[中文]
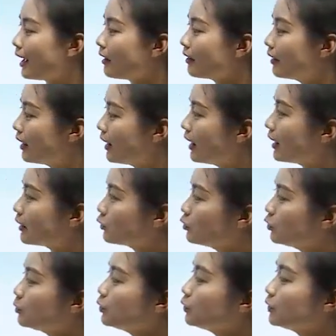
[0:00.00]
好，
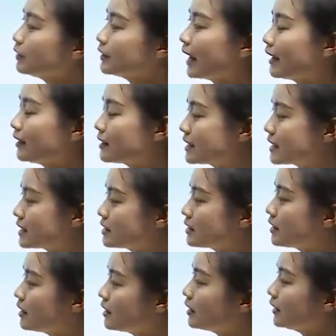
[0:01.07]
杜牧他的
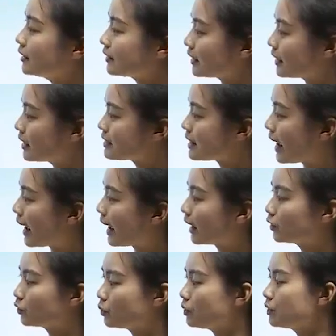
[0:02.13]
诗歌题
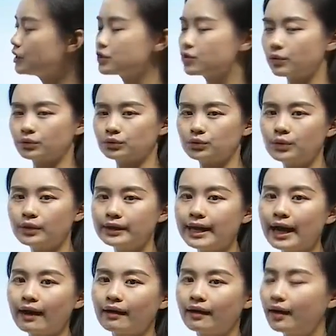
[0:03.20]
材多种多
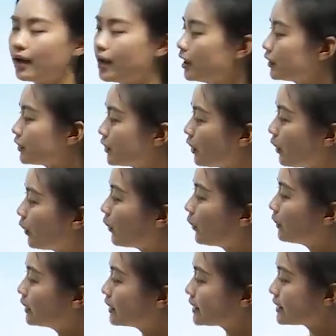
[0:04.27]
样。
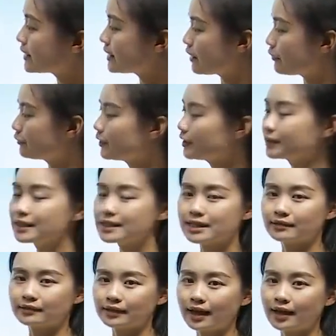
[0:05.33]
有写风
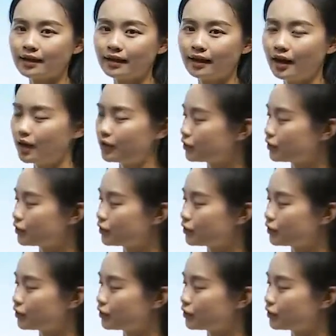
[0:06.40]
景的，